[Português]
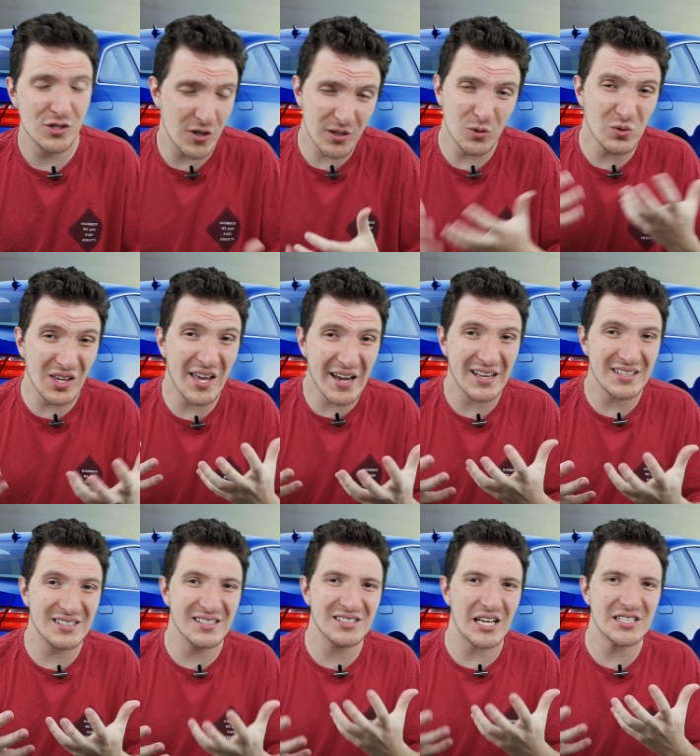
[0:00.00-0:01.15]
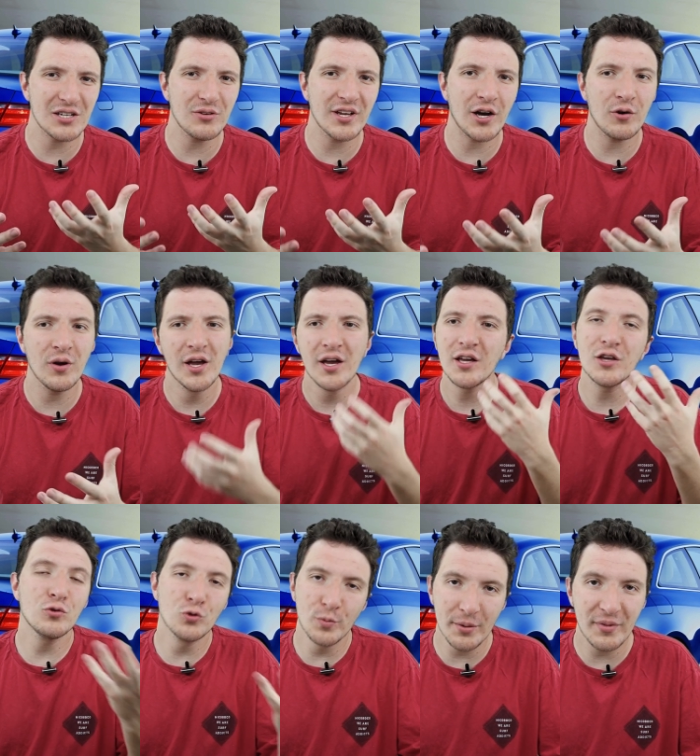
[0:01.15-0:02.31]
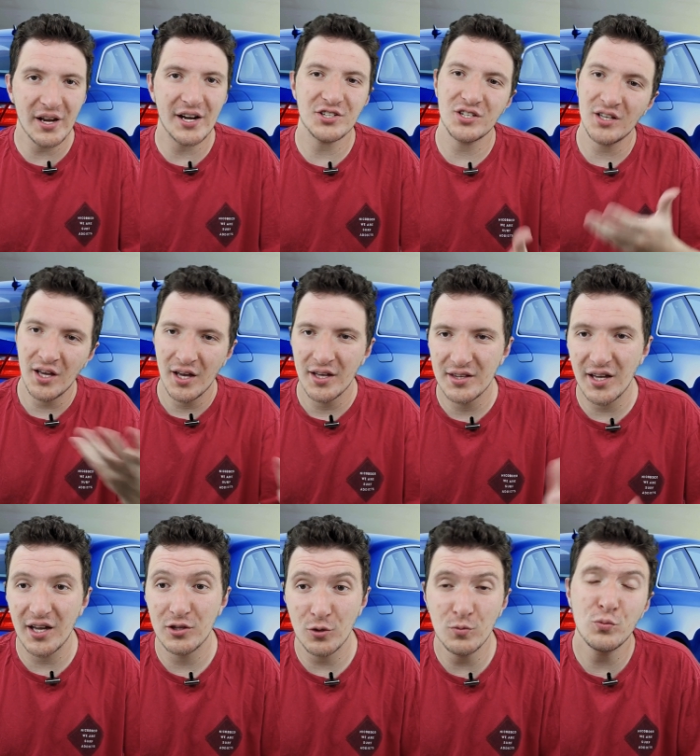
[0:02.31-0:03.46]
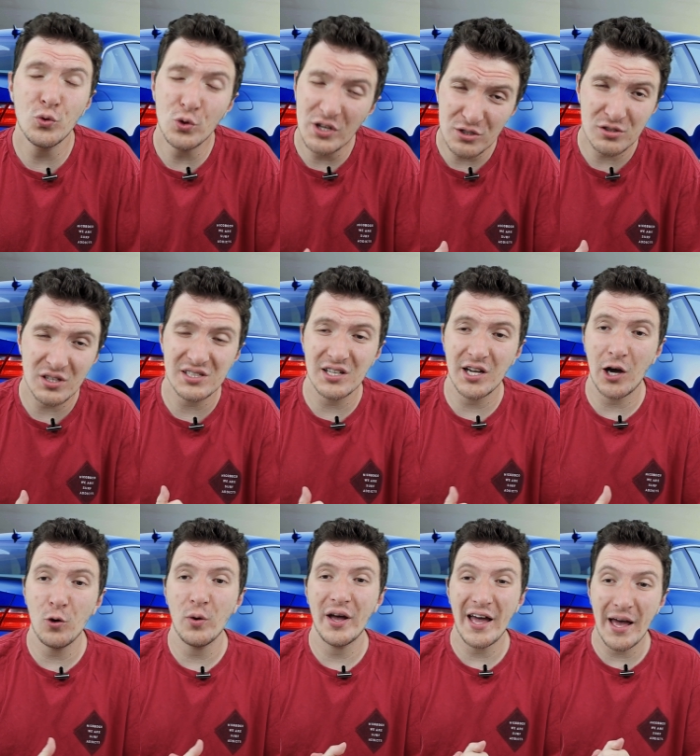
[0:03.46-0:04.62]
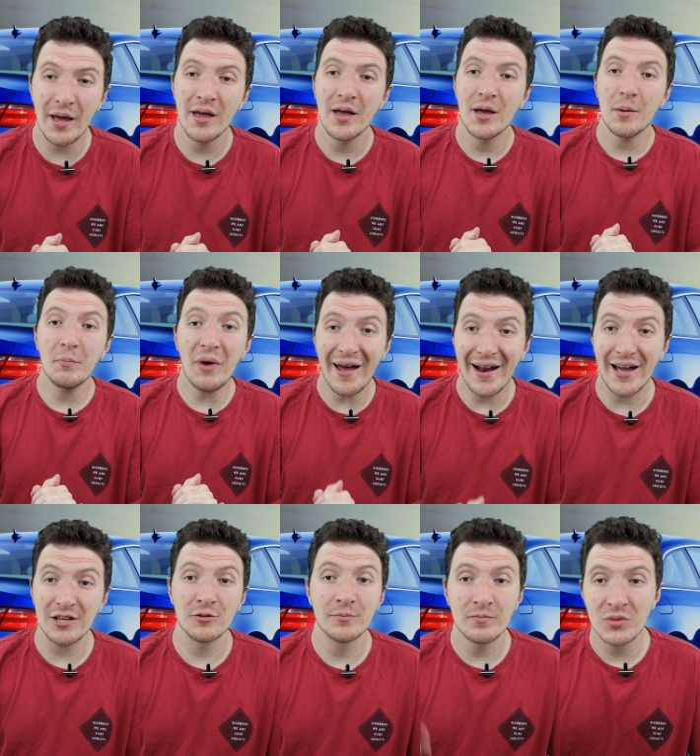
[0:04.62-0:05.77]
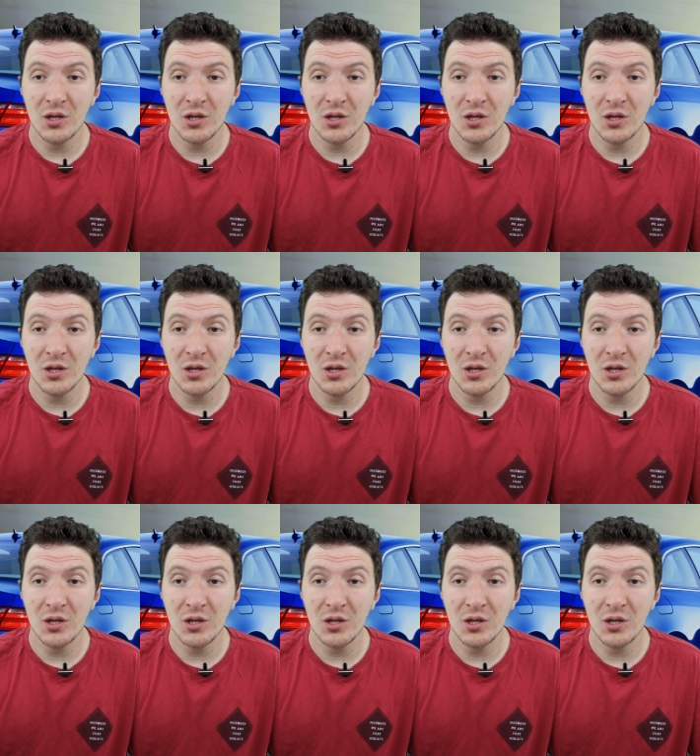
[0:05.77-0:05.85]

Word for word: Só que não tem aquela sensação legal que um duplo embreagem tem. Então, por isso que esse carro é barato